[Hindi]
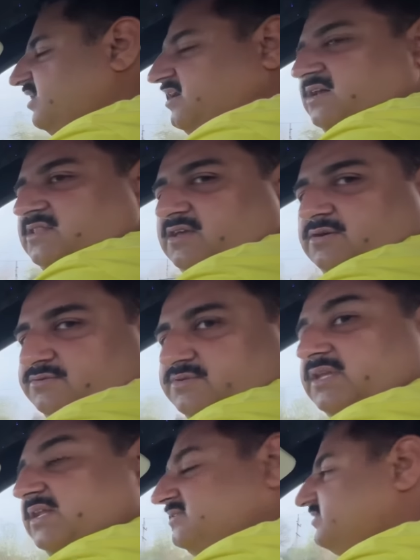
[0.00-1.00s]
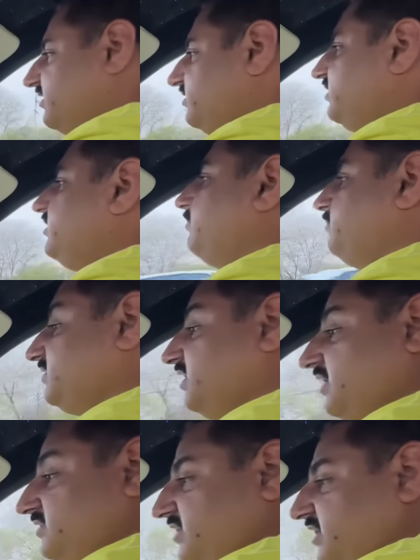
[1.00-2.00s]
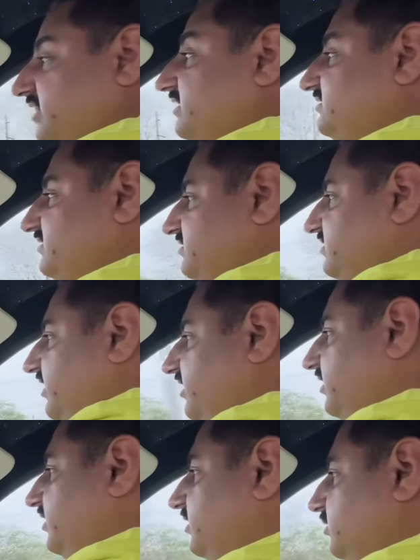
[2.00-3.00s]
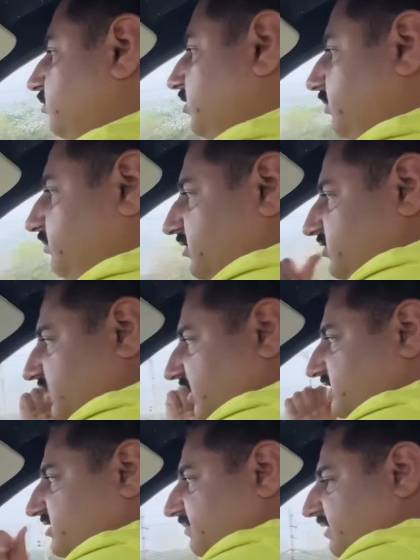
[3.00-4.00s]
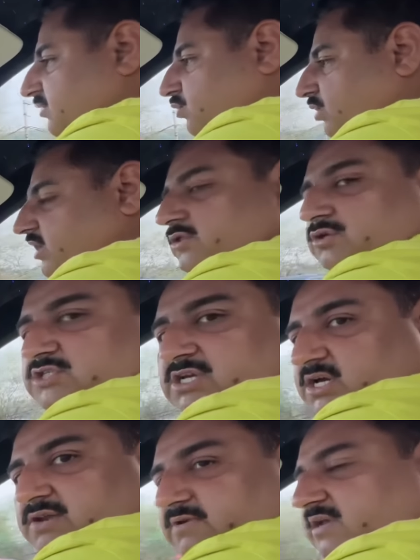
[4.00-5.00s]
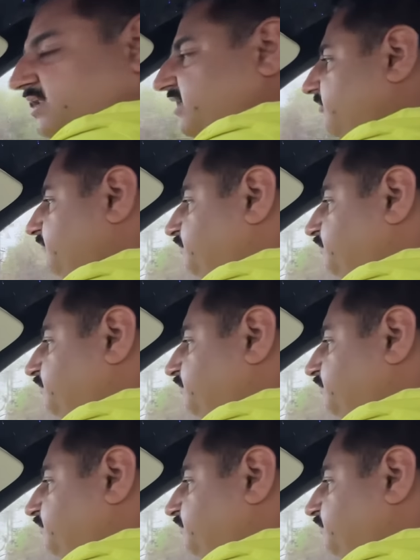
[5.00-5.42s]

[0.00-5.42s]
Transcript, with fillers: लगा देंगे उससे इरेज कर देंगे अब पता लग जाएगा किस चीज़ की है क्योंकि अभी चलने से पहले कूलेंट तो चेक करवा ही लिया